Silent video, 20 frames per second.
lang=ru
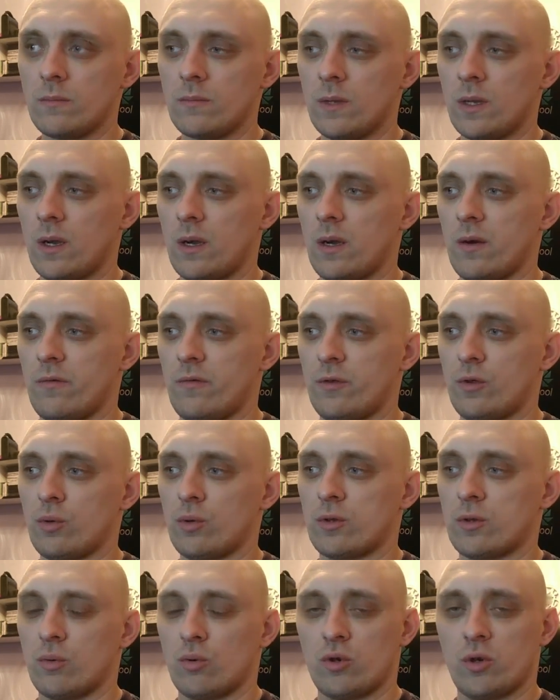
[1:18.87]
а,
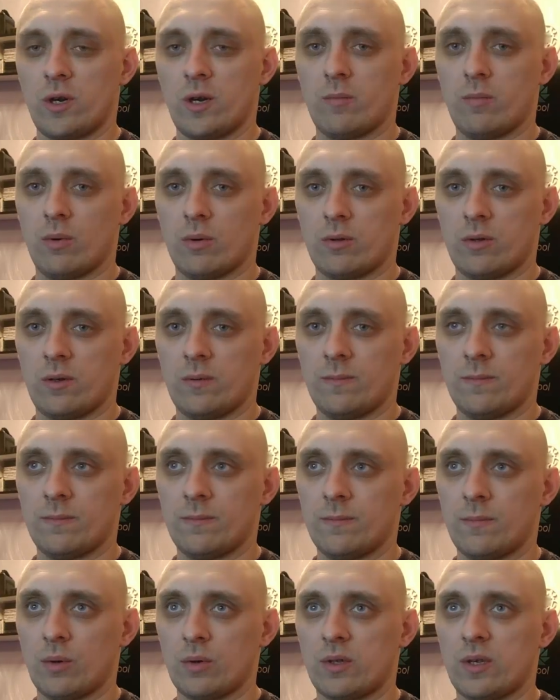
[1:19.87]
ведутся уже работы
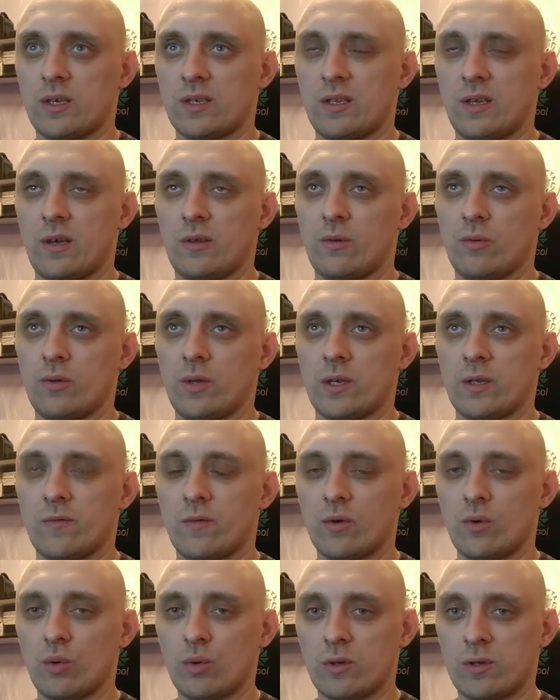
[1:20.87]
по созданию
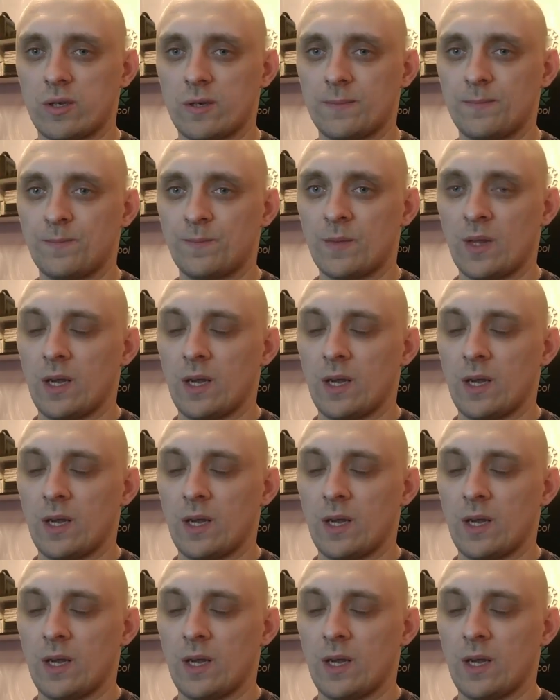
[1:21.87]
данного курса,